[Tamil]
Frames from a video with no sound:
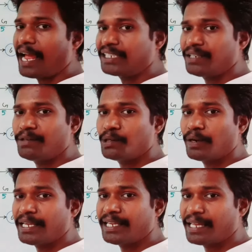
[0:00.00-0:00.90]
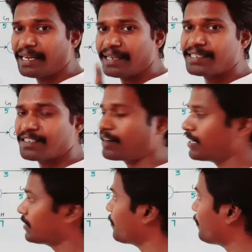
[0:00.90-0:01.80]
ஆக்டிவிட்டியோட இயர்லியஸ்ட்
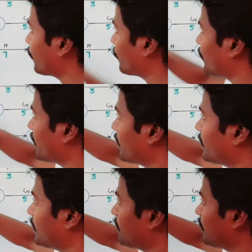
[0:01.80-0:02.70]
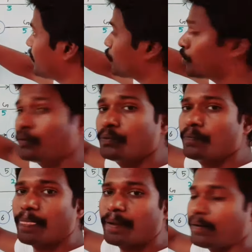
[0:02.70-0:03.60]
ஸ்டார்டிங் டைம் பார்க்கணும் எது டூ
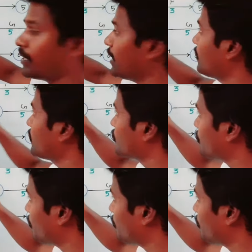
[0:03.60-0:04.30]
ஓகே ஸோ